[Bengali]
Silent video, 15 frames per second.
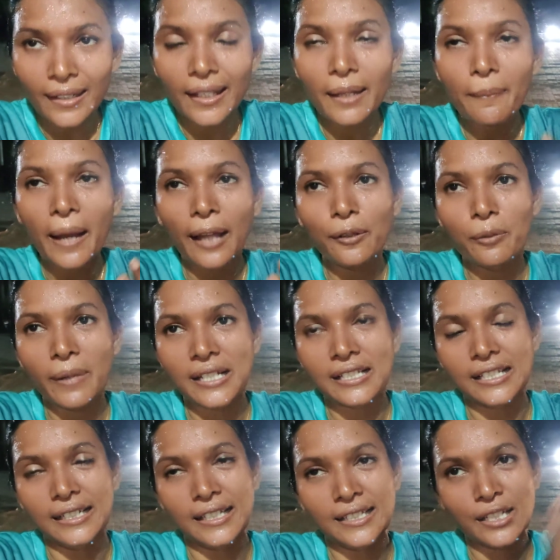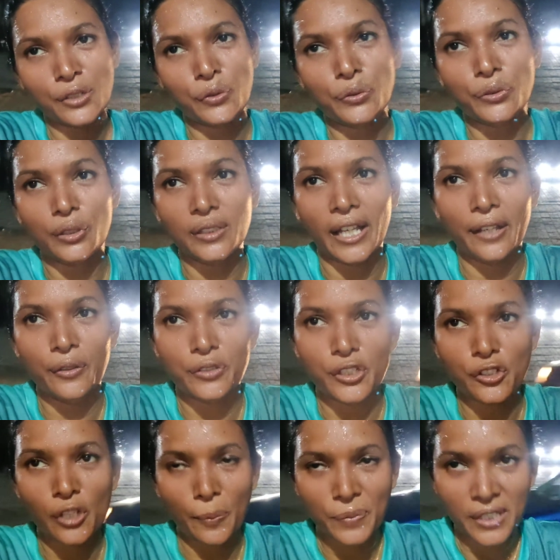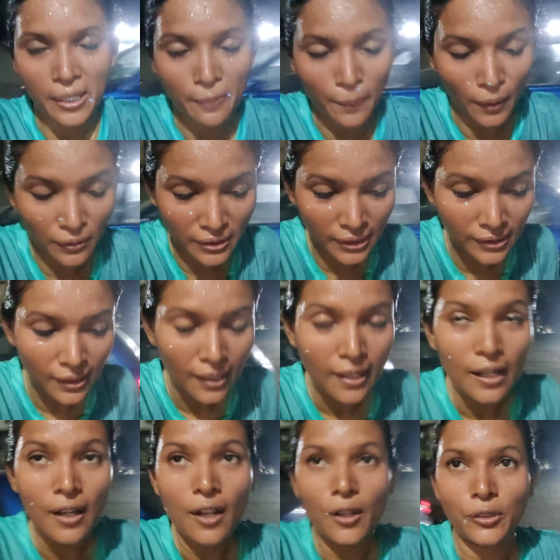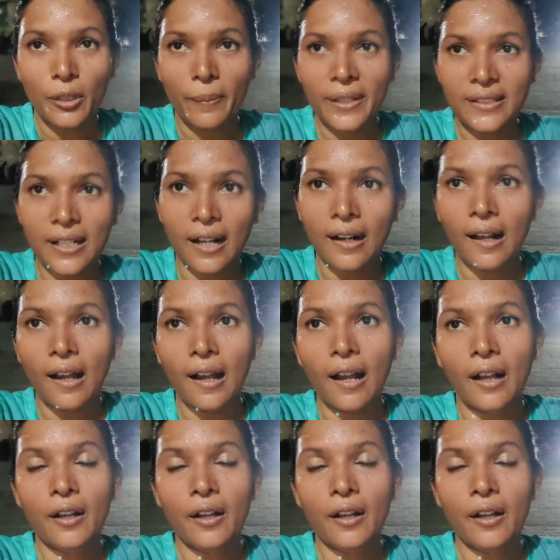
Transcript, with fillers: কে ভালোবাসলে নিজের সুস্থতাই হচ্ছে সবচেয়ে ইম্পর্টেন্ট তবে যারা